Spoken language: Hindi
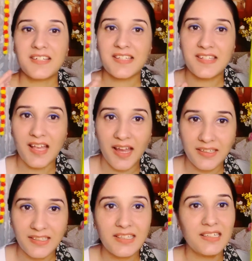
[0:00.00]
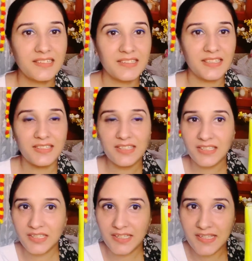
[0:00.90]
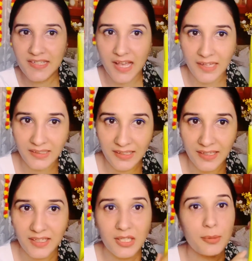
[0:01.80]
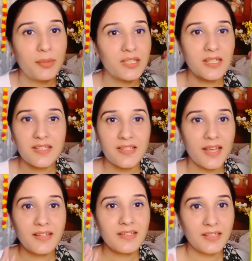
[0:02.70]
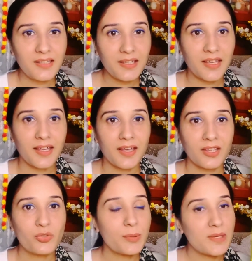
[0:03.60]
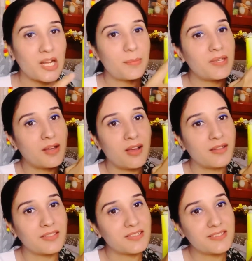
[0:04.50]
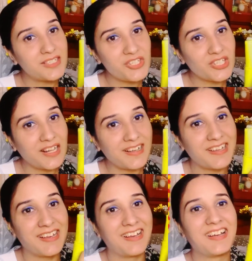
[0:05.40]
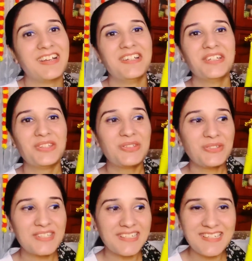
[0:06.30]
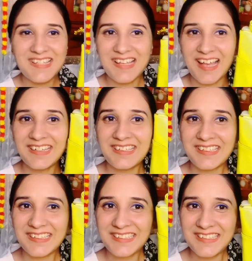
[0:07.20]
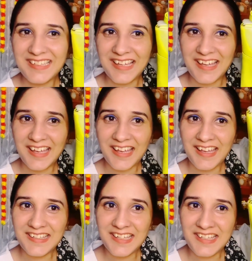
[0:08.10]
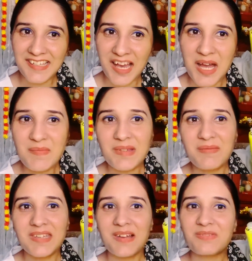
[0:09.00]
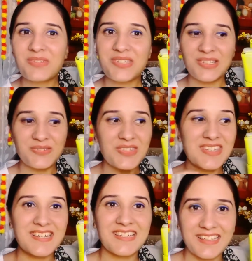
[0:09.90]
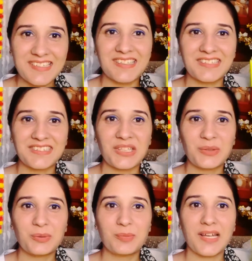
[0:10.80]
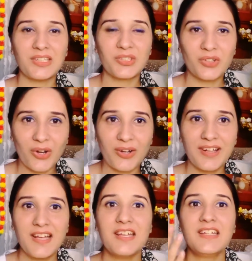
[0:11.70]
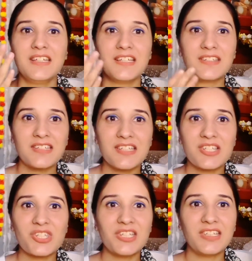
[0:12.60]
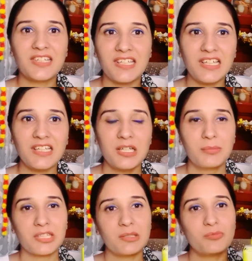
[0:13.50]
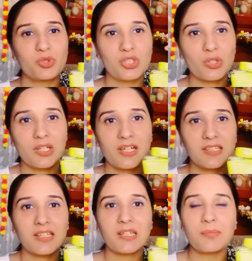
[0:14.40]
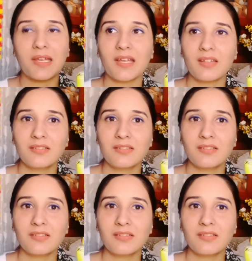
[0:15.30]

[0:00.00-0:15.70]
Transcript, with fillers: डिज़ाइनिंग लग रही थी कि ये डिज़ाइन है पर ये डिज़ाइन नहीं है क्योंकि मेरा अभी यहाँ तक अंदर चला गया तो ये डिज़ाइन नहीं है ये यहाँ पे भी आप कुछ ना कुछ रख सकते हो बाई गॉड इतनी अच्छी डील मतलब मुझे तो लगा था कि मैं